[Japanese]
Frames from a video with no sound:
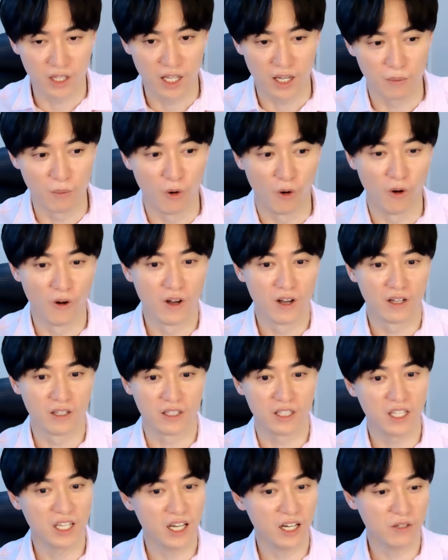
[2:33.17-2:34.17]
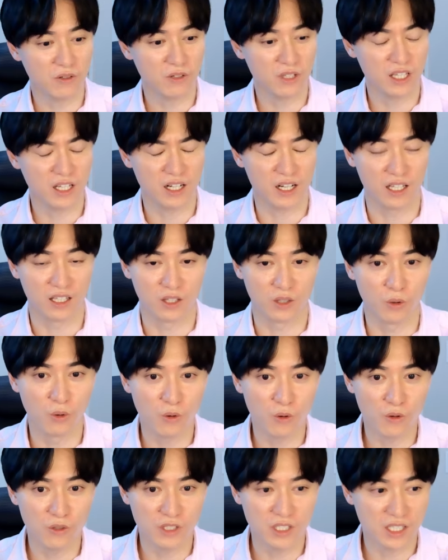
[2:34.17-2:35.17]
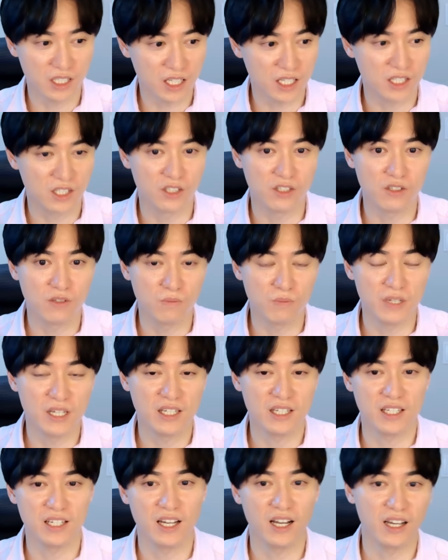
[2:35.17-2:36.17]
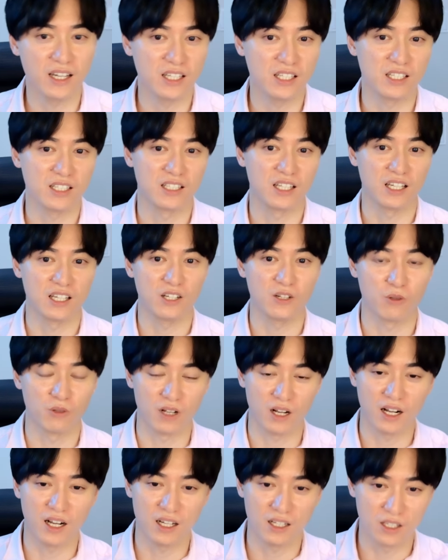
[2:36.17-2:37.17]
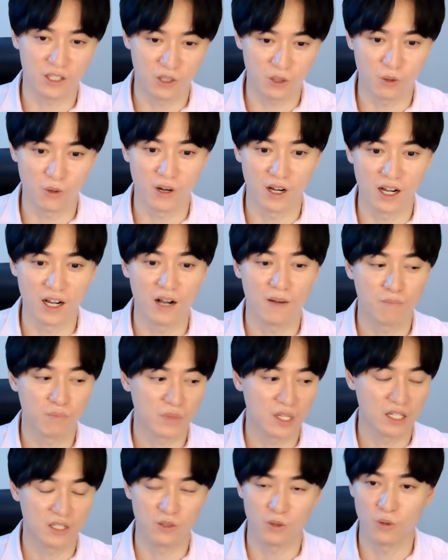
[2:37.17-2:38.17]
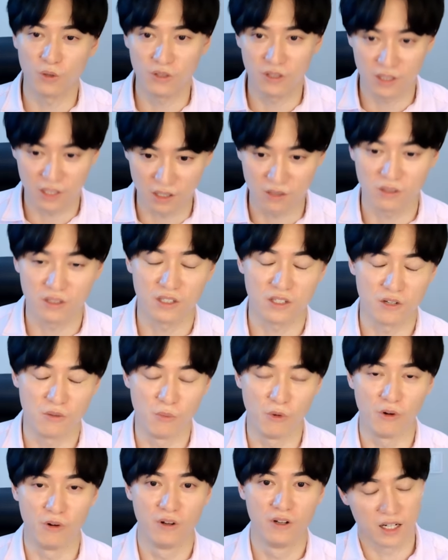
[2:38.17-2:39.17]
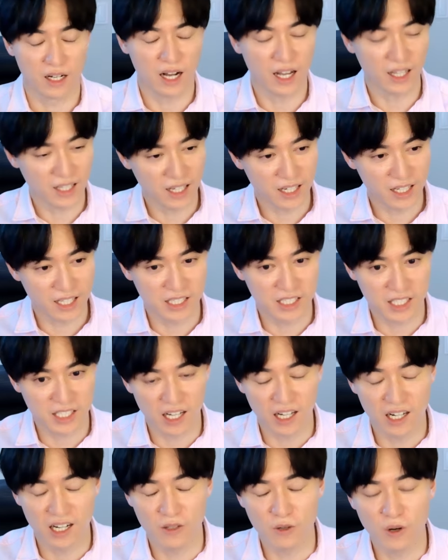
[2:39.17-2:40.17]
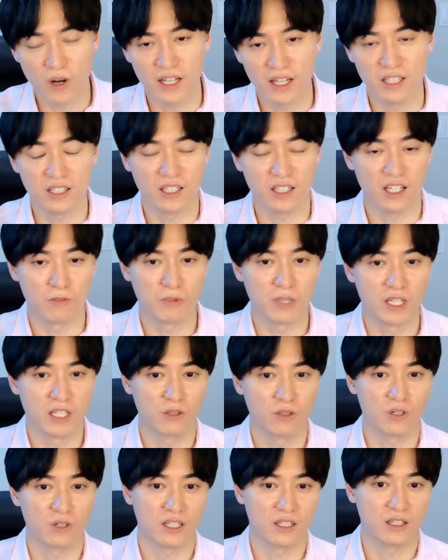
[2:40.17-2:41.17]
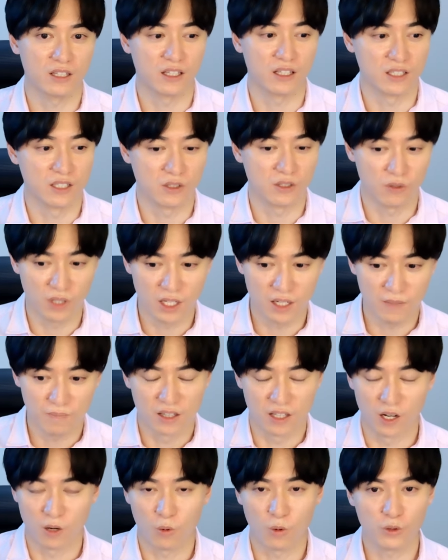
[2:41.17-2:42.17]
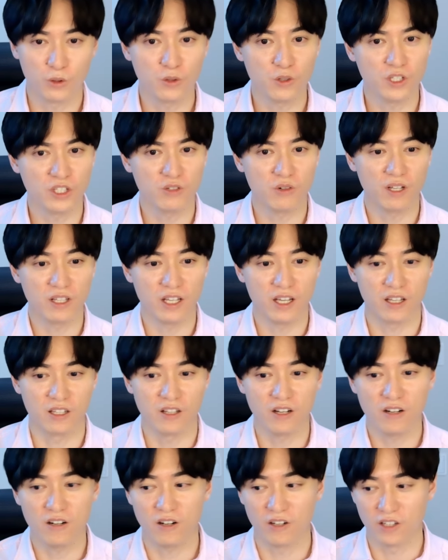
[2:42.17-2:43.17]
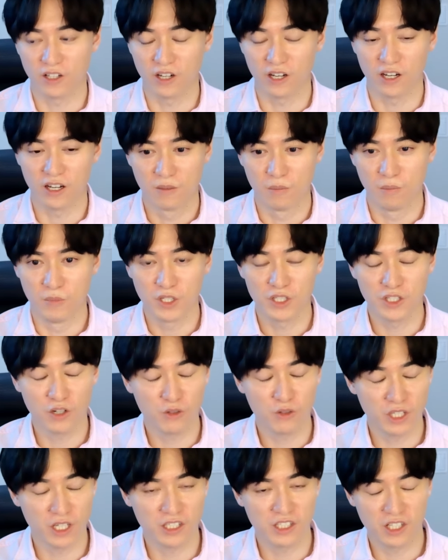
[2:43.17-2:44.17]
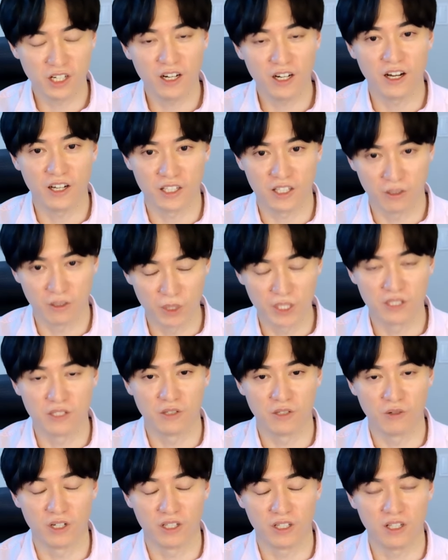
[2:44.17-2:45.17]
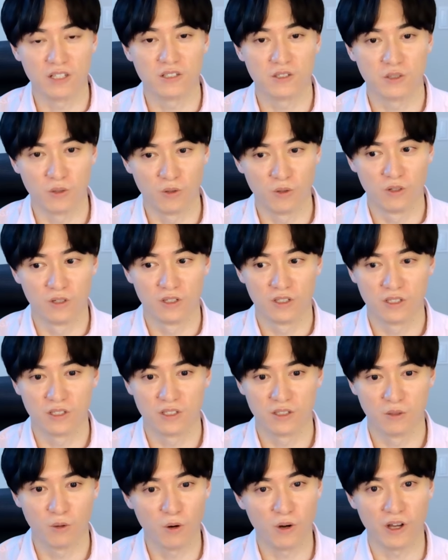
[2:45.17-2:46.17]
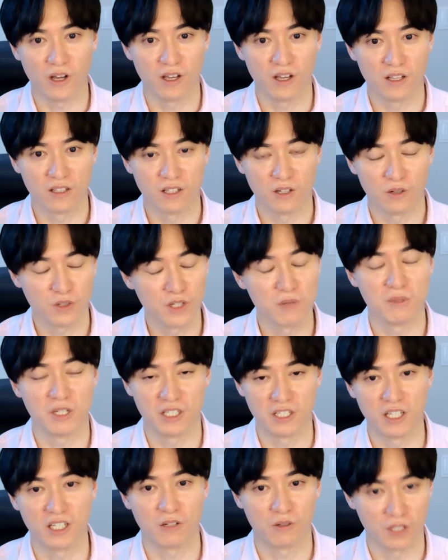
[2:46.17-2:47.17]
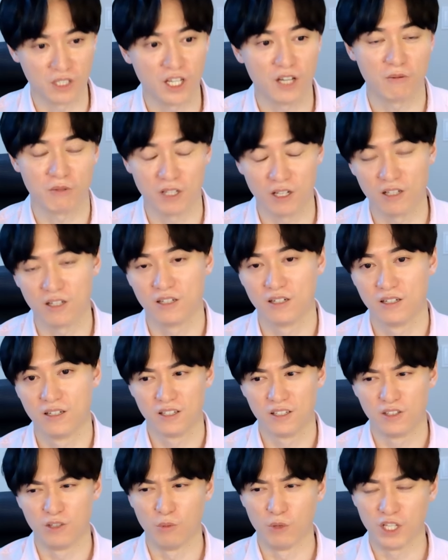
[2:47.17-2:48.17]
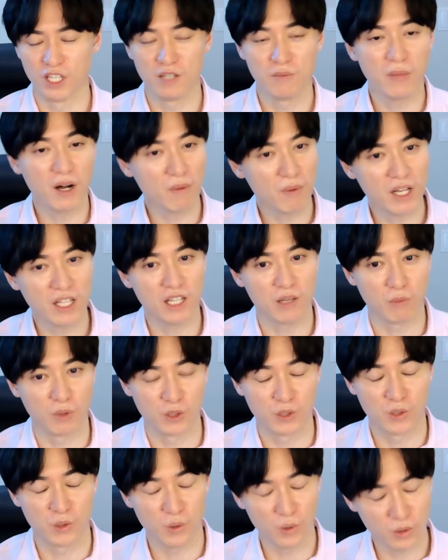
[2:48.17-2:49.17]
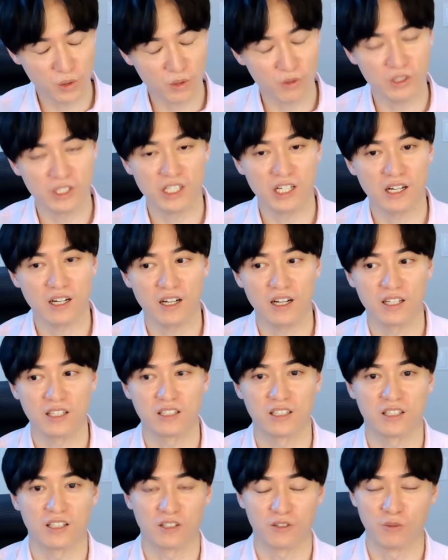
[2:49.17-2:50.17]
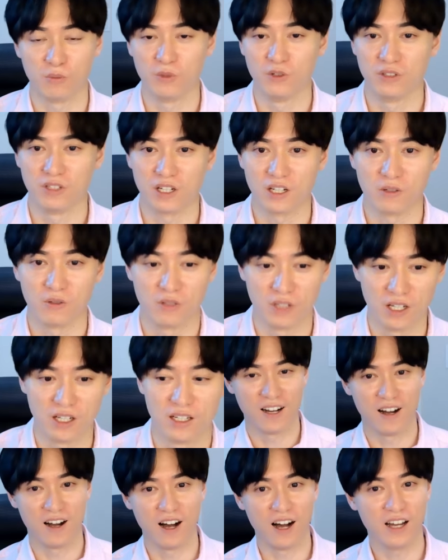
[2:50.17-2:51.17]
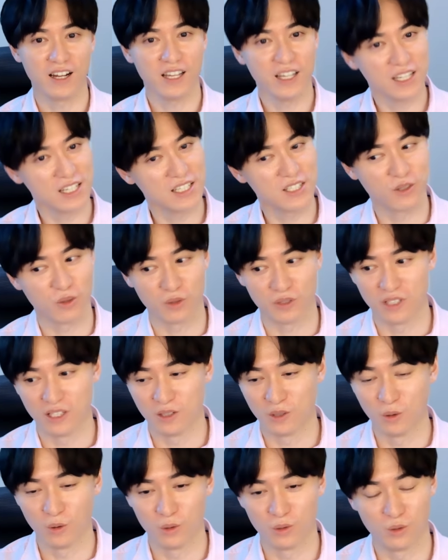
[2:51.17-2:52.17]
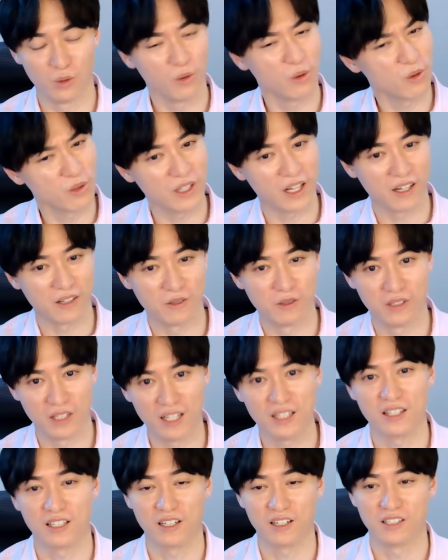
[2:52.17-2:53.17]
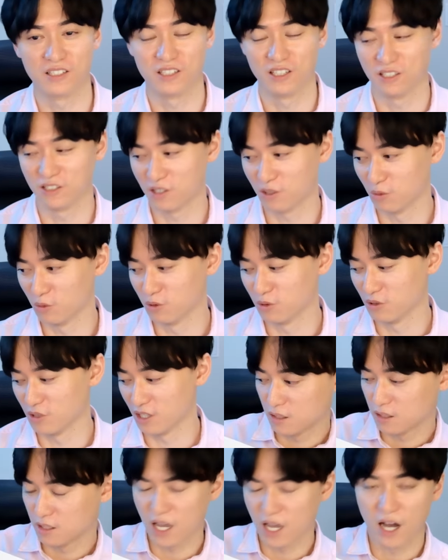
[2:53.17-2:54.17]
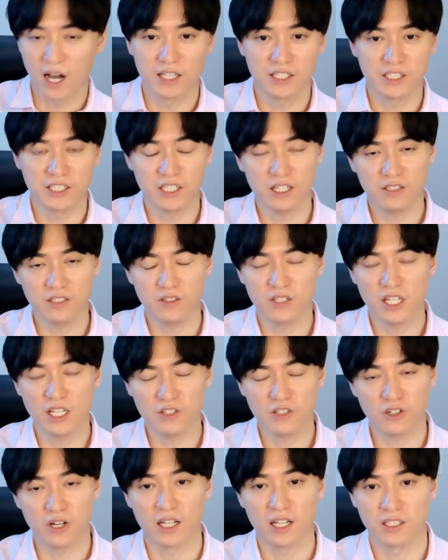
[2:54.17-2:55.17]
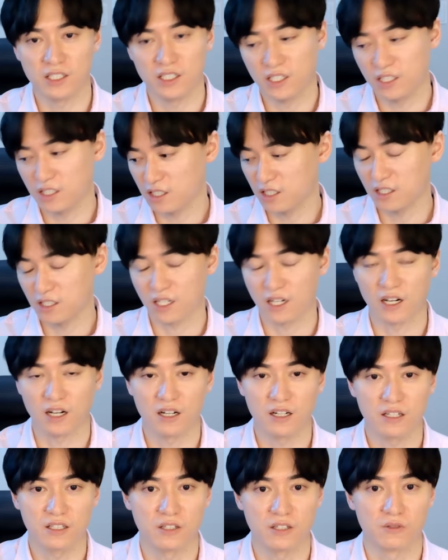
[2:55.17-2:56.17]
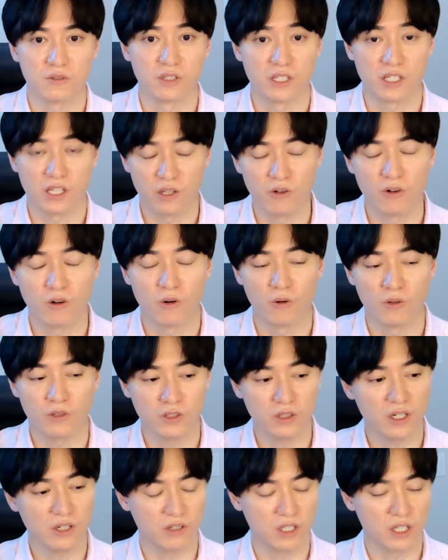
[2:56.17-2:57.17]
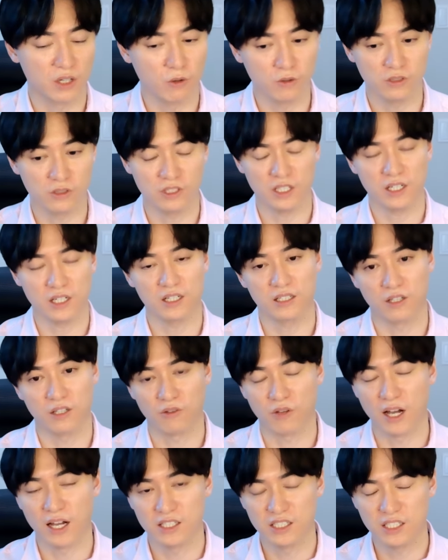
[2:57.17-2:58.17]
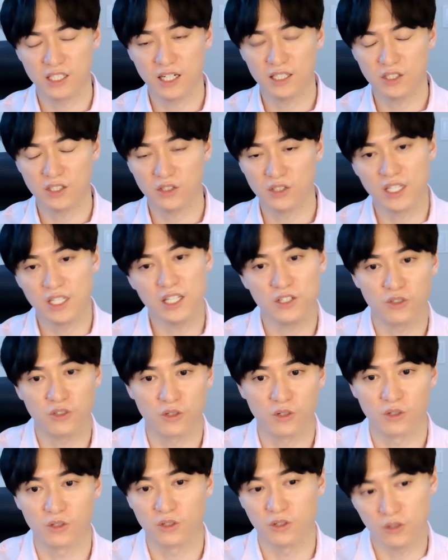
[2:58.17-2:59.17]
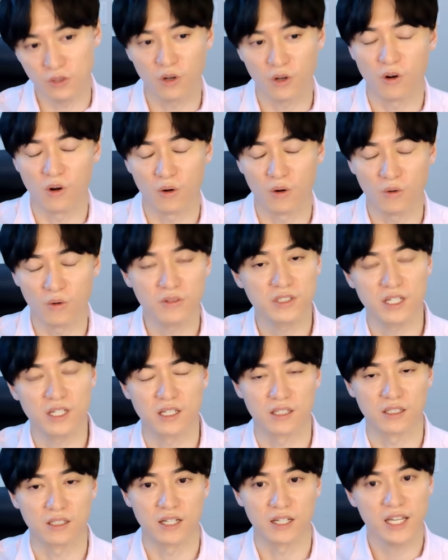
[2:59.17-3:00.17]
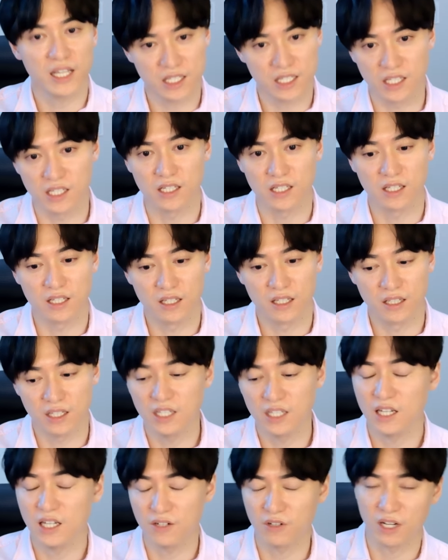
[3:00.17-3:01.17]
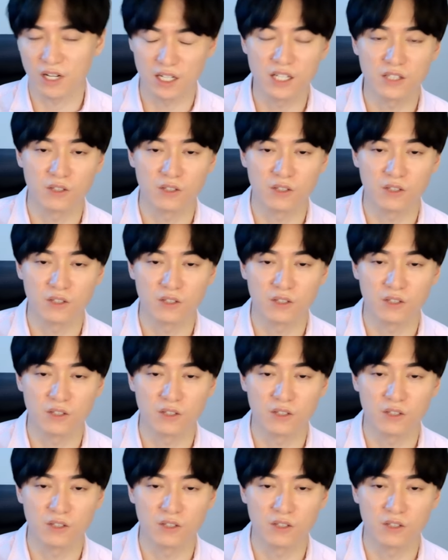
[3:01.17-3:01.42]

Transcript: ね、もう200人が同時に 2PC 配信できるような環境が揃ってるっていう、もうかなり力の入ったイベントだったんですよね。ね、今年はね、なんかね、めちゃくちゃ力入ってますって言われたんですよ。すごい楽しみにしててくださいみたいな。でも今までも相当力入ってたと思うんだけどね。あれ以上ってどうなるんだって感じなんですけど、本当に。で、8月28日って書かれてるんですけど、おそらく日本時間だと8月29の午前0時になるかな